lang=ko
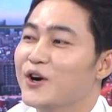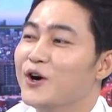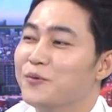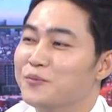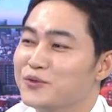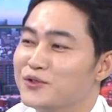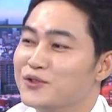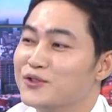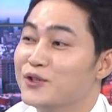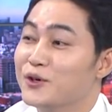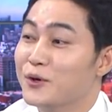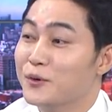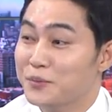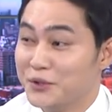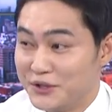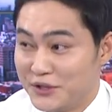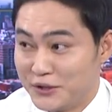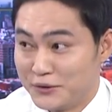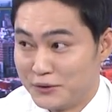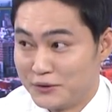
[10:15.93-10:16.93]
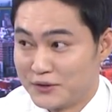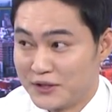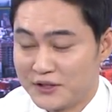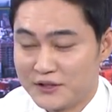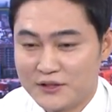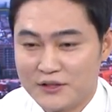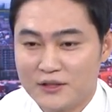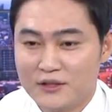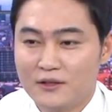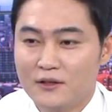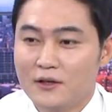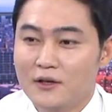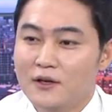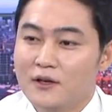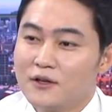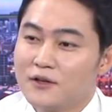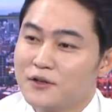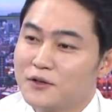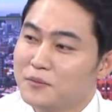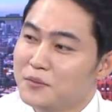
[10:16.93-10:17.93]
더, 더 비싸죠, 예. 사실. 예.
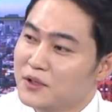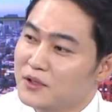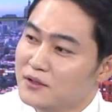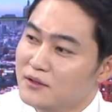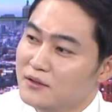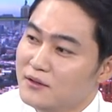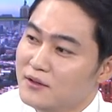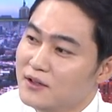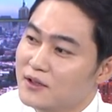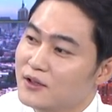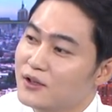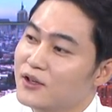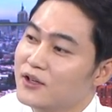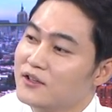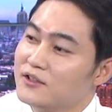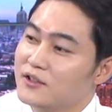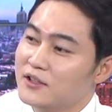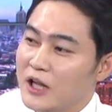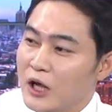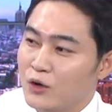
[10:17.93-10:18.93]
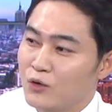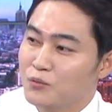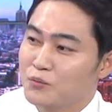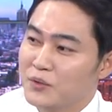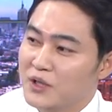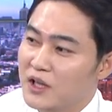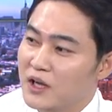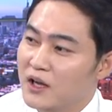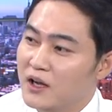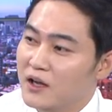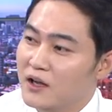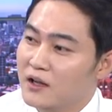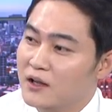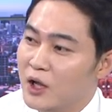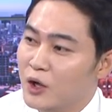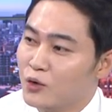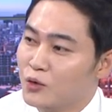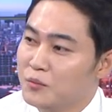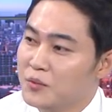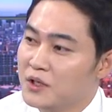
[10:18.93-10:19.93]
그러면은 거기서 나눕니다. 음.
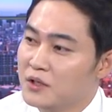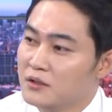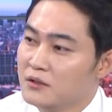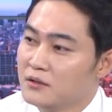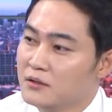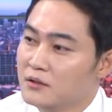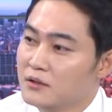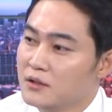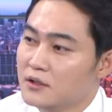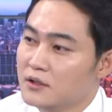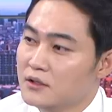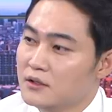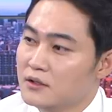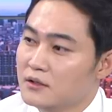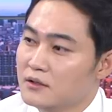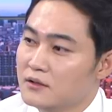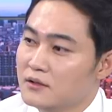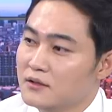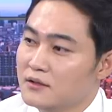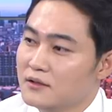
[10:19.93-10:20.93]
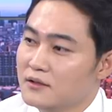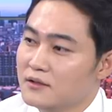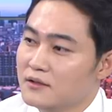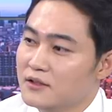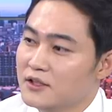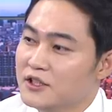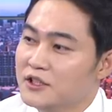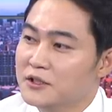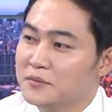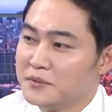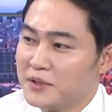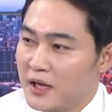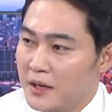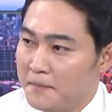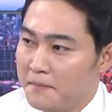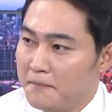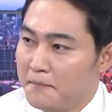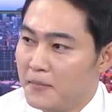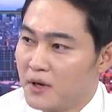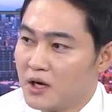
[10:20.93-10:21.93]
나누면은 23.
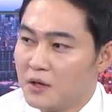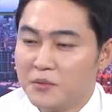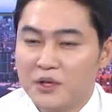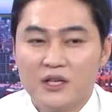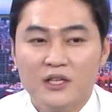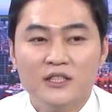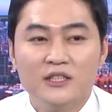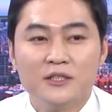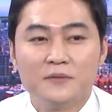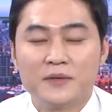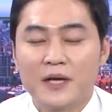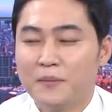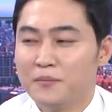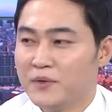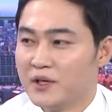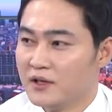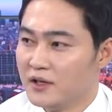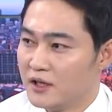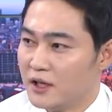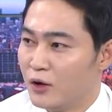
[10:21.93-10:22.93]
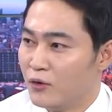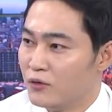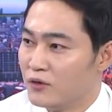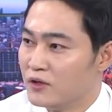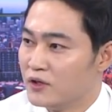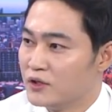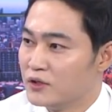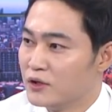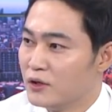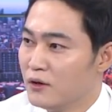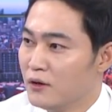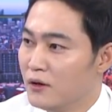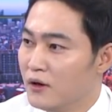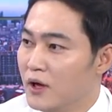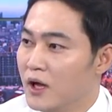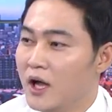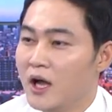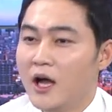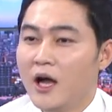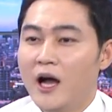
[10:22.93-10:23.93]
그러면 23년이 나오는 거죠.
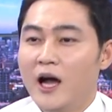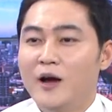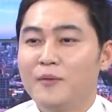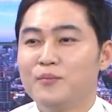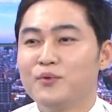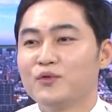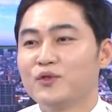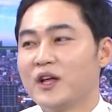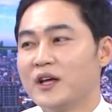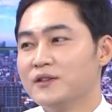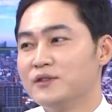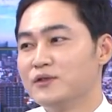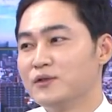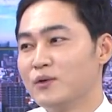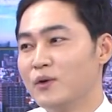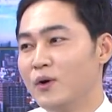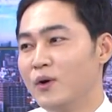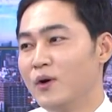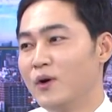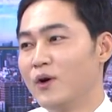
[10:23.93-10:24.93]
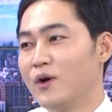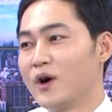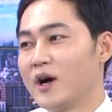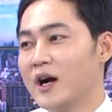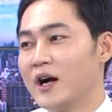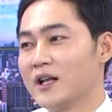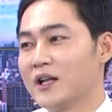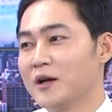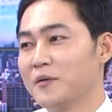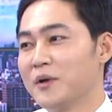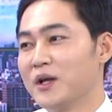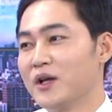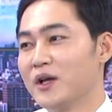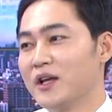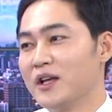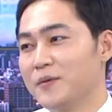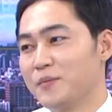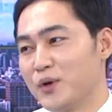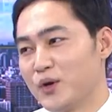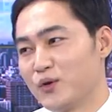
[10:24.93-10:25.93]
음. 한 푼도 안 쓰고
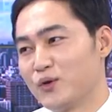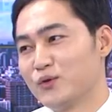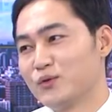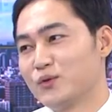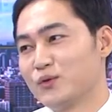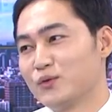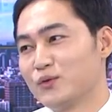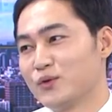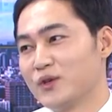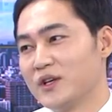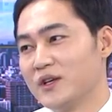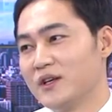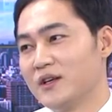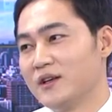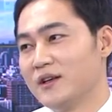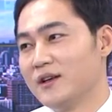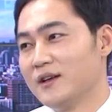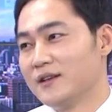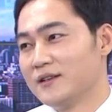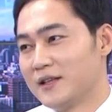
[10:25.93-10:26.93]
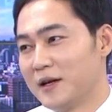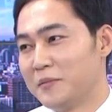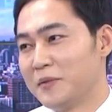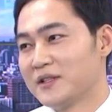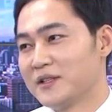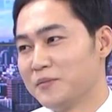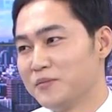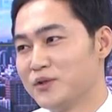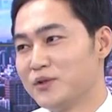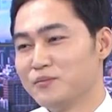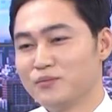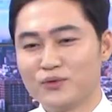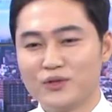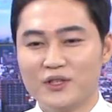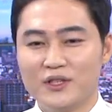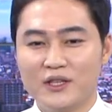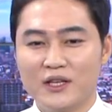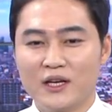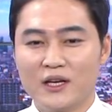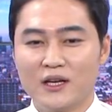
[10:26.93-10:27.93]
강남의 평균 소득이 4 3 0
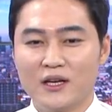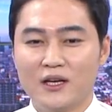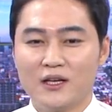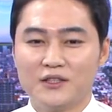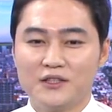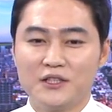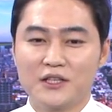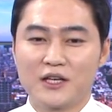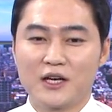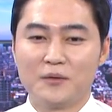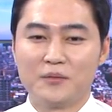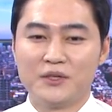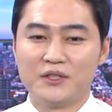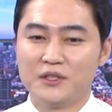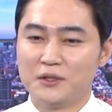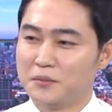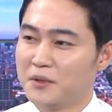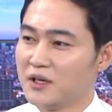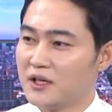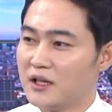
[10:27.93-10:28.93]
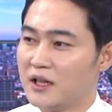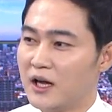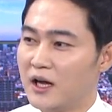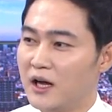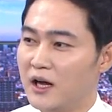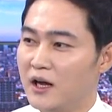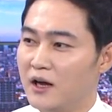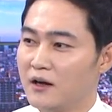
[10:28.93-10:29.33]
0불인데 집값이 10억이다.